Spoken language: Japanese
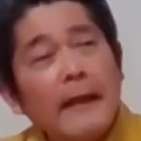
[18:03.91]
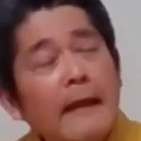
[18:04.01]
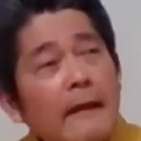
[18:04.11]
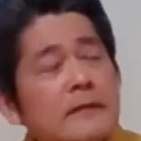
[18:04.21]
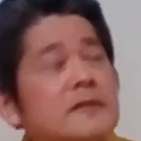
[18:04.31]

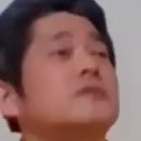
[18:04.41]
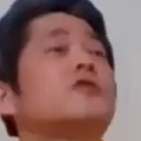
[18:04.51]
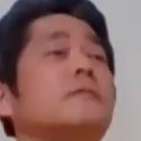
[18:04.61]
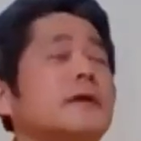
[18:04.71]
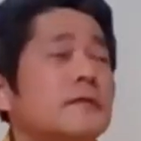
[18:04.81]
えー、じゃあ
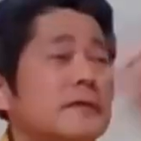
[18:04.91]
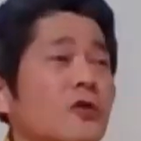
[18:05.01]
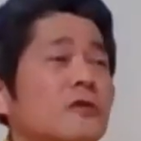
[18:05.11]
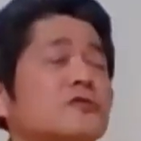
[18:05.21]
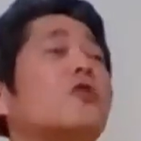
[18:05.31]
ちょっと前、
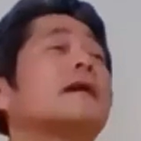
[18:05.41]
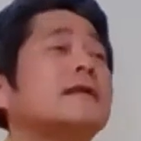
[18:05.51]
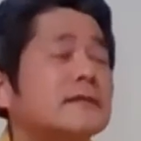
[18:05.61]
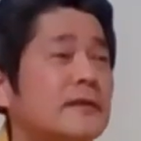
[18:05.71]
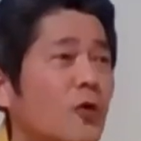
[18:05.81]
そろ
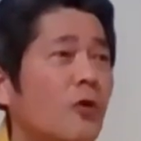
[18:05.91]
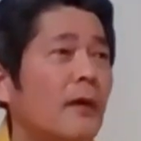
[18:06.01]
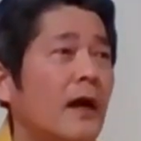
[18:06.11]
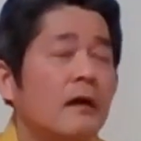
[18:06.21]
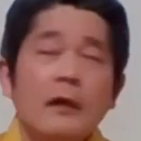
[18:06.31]
ばん出せ、そろ
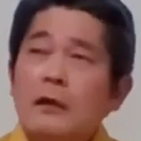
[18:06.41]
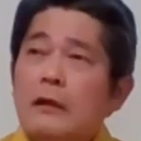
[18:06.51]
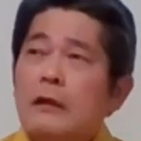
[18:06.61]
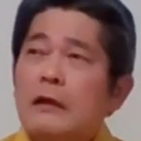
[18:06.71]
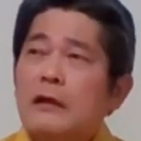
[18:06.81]
ばん。
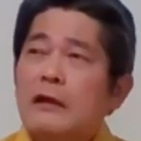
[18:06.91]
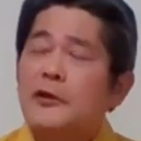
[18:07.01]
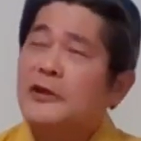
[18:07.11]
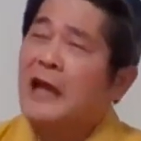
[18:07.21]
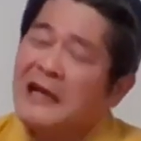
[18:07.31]

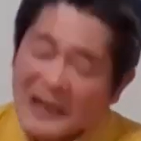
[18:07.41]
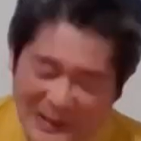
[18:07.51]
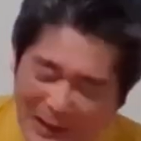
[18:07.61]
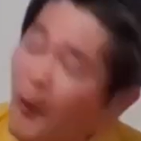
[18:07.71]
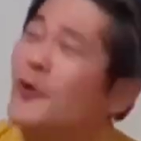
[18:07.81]
いや、
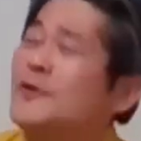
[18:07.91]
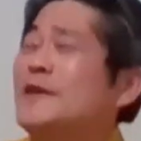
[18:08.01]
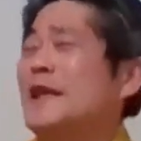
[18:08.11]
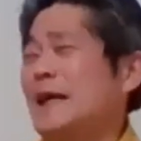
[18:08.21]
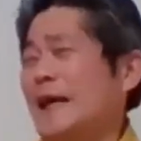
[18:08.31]
いや、こ
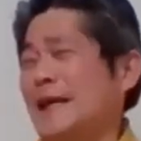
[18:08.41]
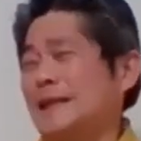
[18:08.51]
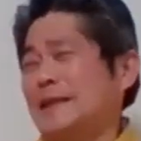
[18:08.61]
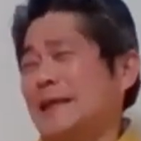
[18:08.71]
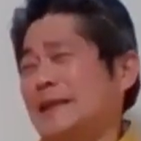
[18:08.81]
んな
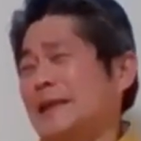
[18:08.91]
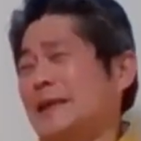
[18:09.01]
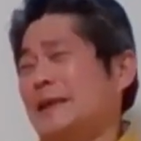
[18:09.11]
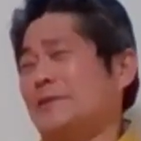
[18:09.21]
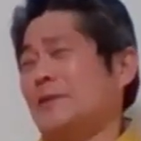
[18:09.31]
簡単
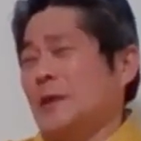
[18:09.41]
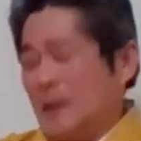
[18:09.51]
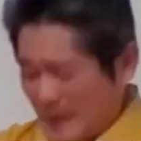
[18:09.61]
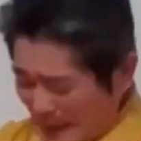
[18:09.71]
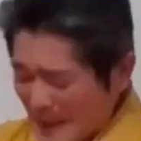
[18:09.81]
な、あの、
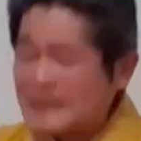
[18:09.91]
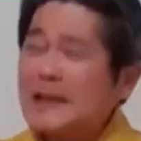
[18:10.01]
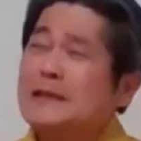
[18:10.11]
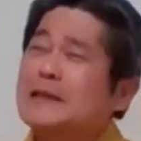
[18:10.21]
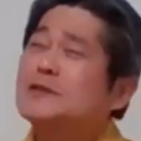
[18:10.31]
計
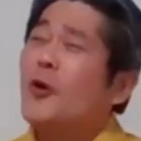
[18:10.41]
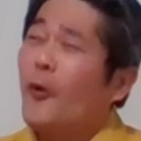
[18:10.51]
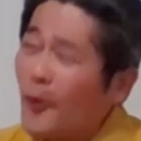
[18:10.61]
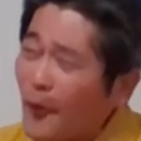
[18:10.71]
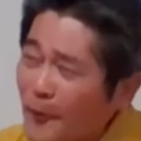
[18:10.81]
算に
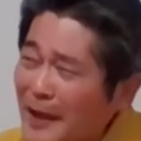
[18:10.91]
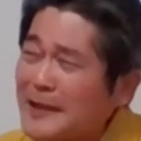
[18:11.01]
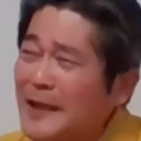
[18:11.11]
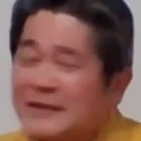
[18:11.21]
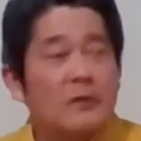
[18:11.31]
そろ
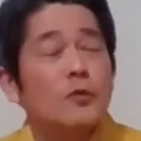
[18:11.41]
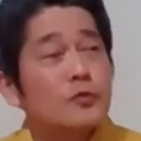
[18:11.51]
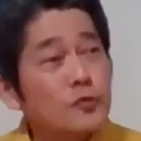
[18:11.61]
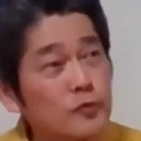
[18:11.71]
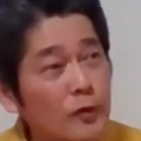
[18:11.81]
ばんなんだ。
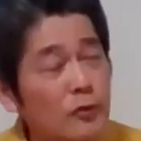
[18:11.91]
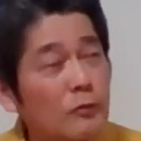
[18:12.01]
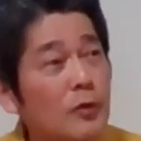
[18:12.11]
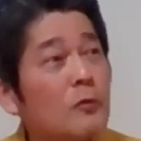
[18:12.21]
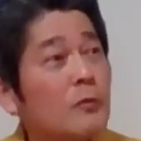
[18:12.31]
嘘言う
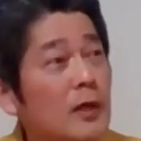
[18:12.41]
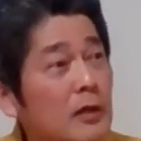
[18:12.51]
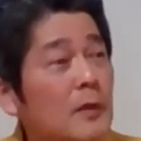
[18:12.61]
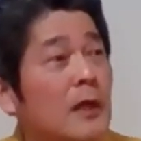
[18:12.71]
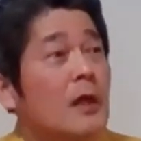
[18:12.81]
の、お前。お前
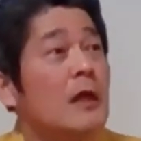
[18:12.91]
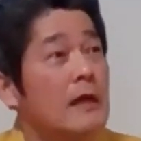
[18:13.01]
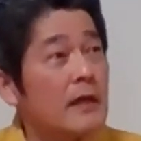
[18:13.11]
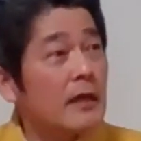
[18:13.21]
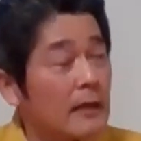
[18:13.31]
がお前、
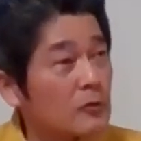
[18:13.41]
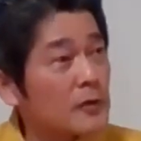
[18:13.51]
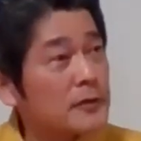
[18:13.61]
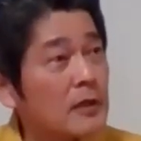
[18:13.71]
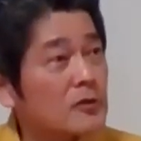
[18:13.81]
ええー、あらこ
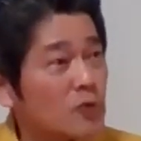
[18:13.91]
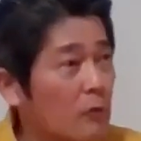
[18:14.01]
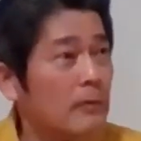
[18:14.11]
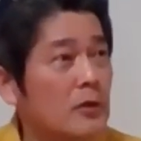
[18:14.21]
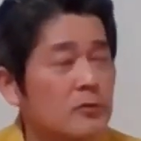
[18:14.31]
と言いながら、そ
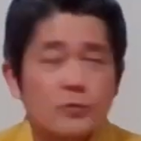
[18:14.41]
ろばんだ。